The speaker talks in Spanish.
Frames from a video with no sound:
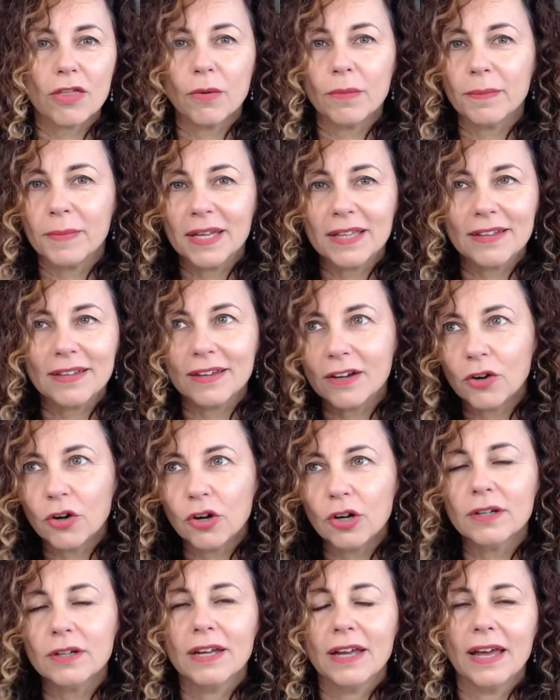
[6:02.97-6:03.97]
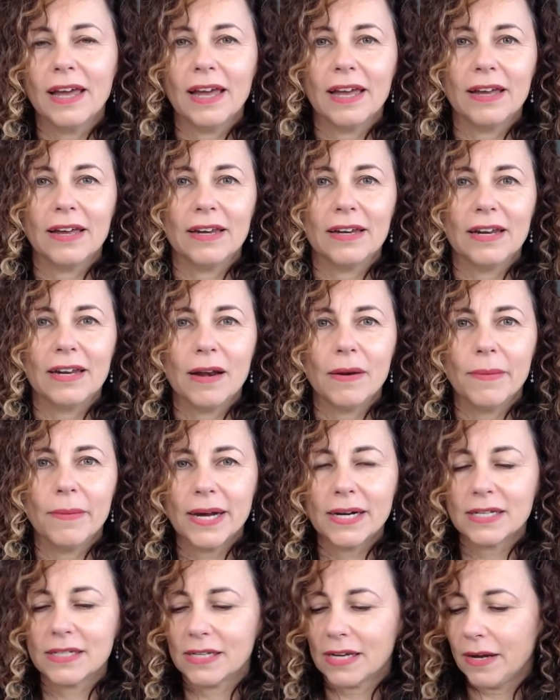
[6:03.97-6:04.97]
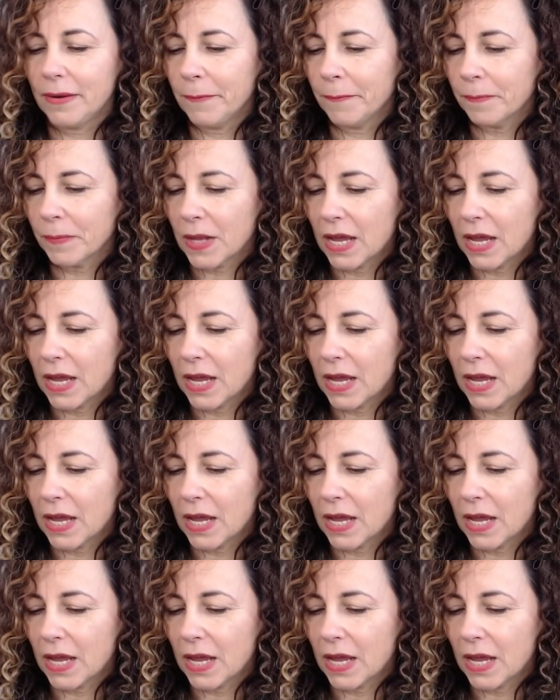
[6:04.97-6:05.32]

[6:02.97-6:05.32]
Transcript: mítico en el Barça